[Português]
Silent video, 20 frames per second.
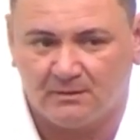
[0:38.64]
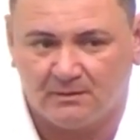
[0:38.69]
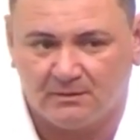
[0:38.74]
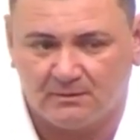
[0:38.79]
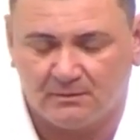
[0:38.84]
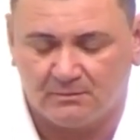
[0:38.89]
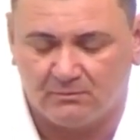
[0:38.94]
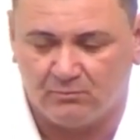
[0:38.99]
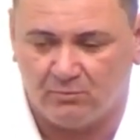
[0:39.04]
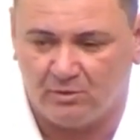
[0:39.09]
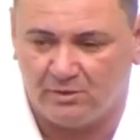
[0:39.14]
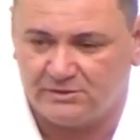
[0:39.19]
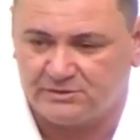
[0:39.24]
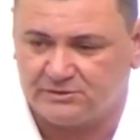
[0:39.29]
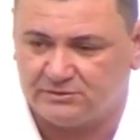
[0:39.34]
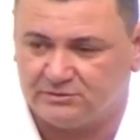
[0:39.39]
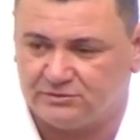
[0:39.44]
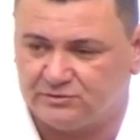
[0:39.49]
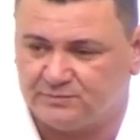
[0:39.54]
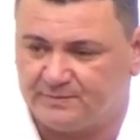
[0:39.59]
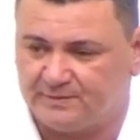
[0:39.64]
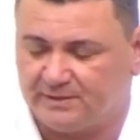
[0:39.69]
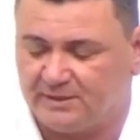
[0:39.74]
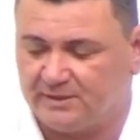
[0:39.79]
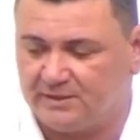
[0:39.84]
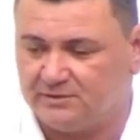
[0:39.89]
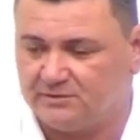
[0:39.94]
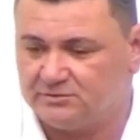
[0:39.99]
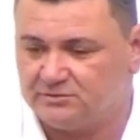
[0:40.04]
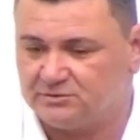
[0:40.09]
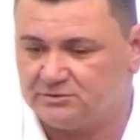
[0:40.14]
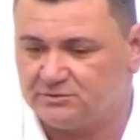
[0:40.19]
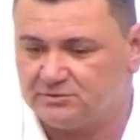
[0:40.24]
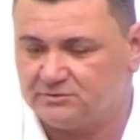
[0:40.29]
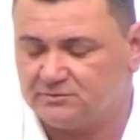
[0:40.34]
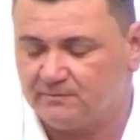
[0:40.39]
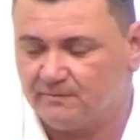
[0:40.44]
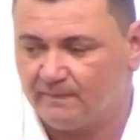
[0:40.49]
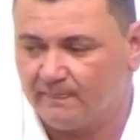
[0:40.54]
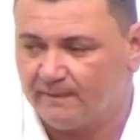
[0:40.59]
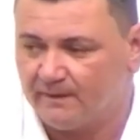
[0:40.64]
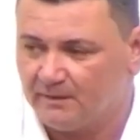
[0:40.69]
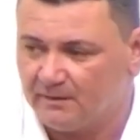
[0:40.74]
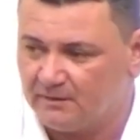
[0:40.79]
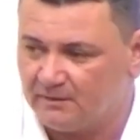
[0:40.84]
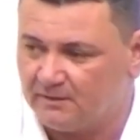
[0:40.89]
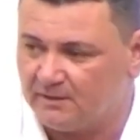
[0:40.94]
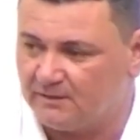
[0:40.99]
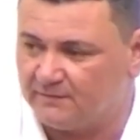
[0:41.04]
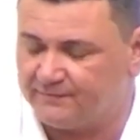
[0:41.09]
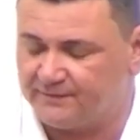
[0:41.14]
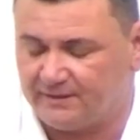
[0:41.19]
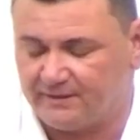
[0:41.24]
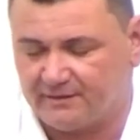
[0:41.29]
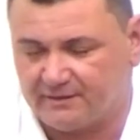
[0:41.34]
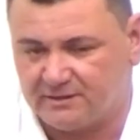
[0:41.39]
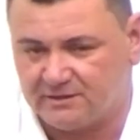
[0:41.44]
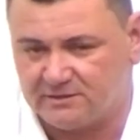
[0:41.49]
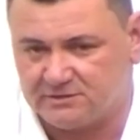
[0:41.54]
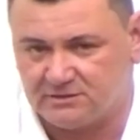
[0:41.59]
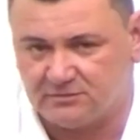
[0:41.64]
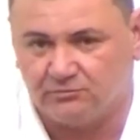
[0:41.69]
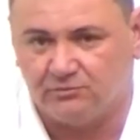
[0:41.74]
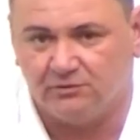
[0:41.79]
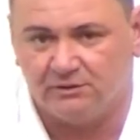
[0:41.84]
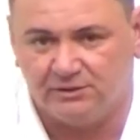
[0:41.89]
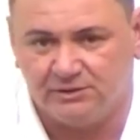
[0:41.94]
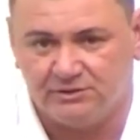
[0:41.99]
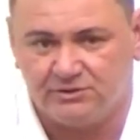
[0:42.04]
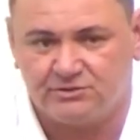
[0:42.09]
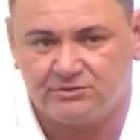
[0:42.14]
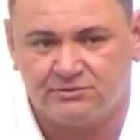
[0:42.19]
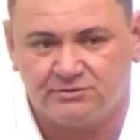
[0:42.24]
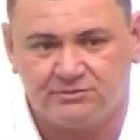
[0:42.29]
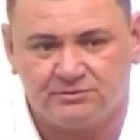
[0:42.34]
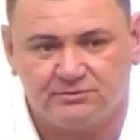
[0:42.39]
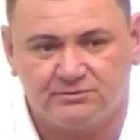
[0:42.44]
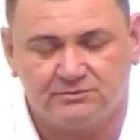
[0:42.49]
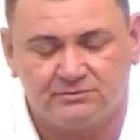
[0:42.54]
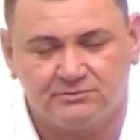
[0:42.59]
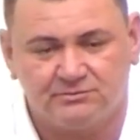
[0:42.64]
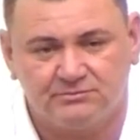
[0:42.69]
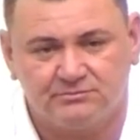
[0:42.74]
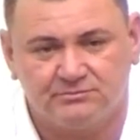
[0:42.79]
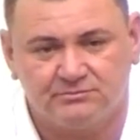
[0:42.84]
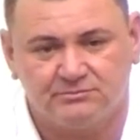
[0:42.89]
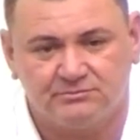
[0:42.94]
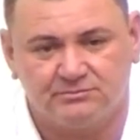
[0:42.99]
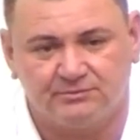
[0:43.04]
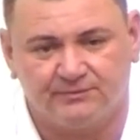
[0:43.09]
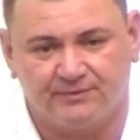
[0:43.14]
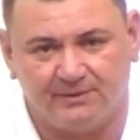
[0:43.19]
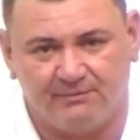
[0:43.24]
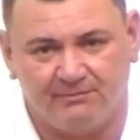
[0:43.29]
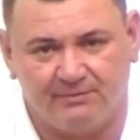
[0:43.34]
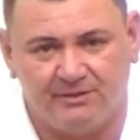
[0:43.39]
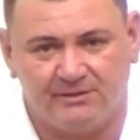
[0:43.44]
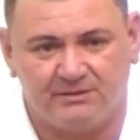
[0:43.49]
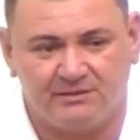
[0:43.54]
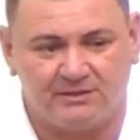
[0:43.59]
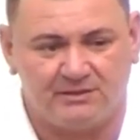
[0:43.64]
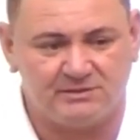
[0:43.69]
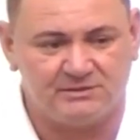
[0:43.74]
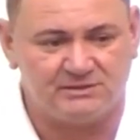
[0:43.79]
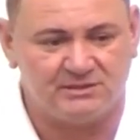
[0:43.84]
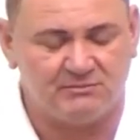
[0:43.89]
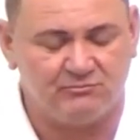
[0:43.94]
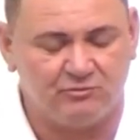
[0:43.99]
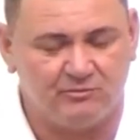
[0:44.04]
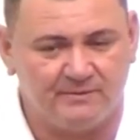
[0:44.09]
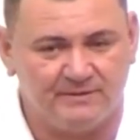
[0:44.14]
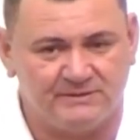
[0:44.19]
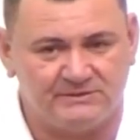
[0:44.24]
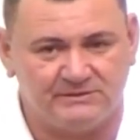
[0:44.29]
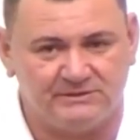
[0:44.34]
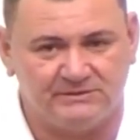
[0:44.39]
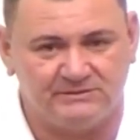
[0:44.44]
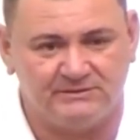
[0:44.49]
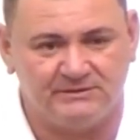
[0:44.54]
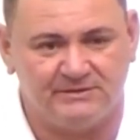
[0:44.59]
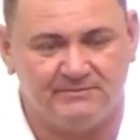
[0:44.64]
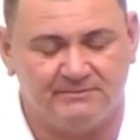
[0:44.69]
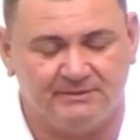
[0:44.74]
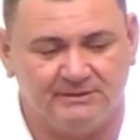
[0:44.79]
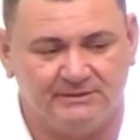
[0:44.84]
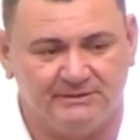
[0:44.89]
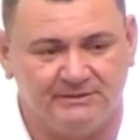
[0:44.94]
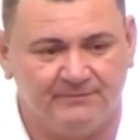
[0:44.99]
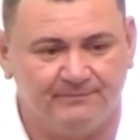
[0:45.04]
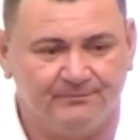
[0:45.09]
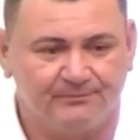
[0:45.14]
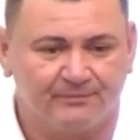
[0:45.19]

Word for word: Bosque dos Pinheiros e entrar na questão do lixo, também que recebo bastante demanda.